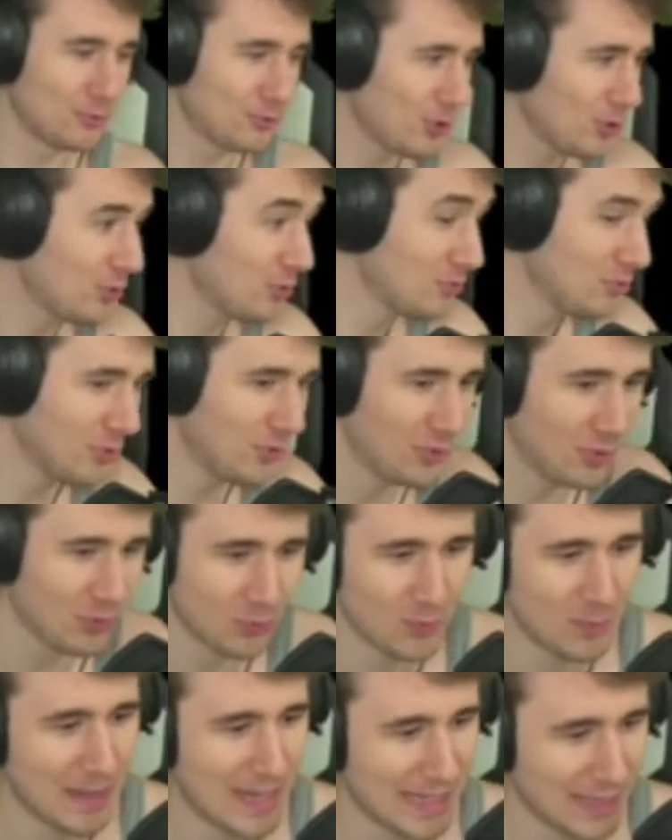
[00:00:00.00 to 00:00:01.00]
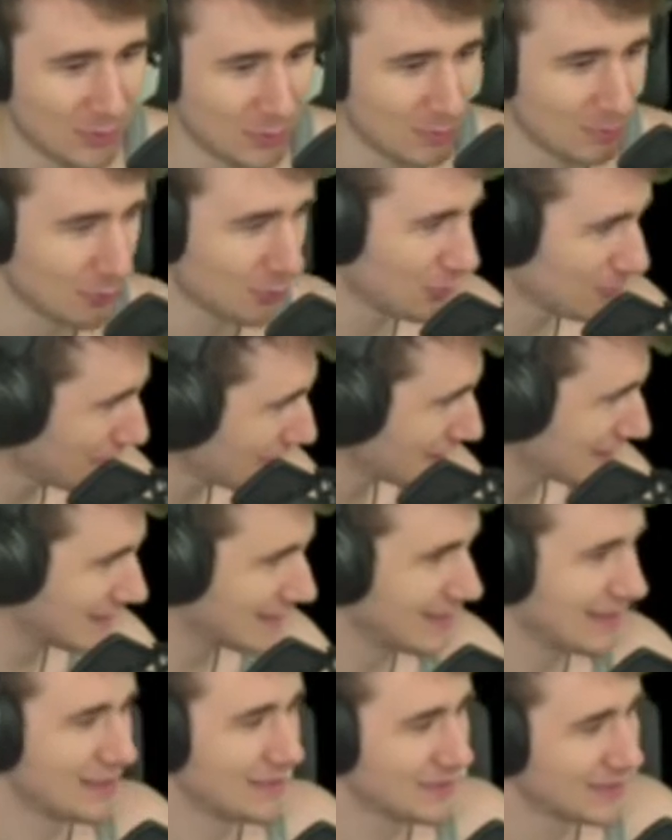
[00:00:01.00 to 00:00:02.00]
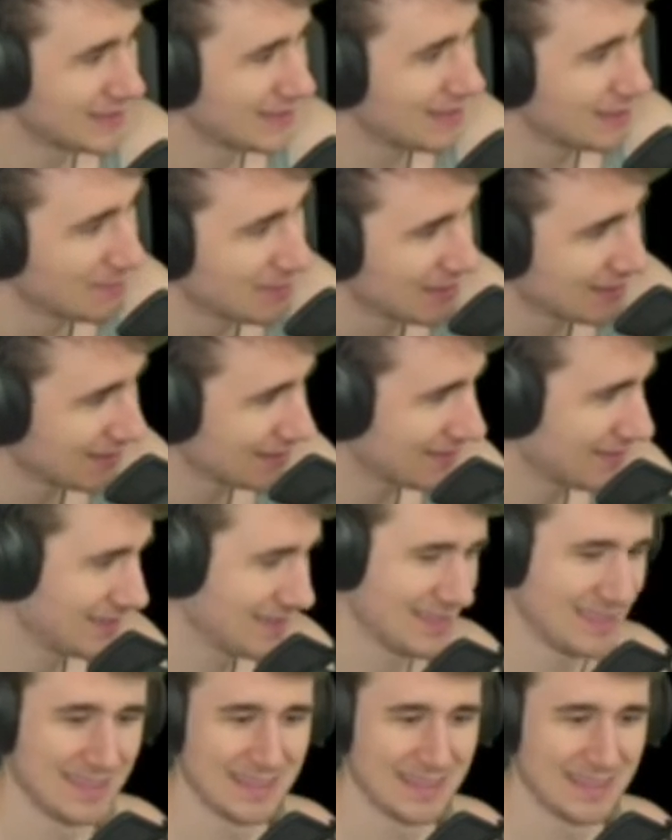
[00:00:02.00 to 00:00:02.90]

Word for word: il gioco non l'ho rubato, potevo partire da lì effettivamente.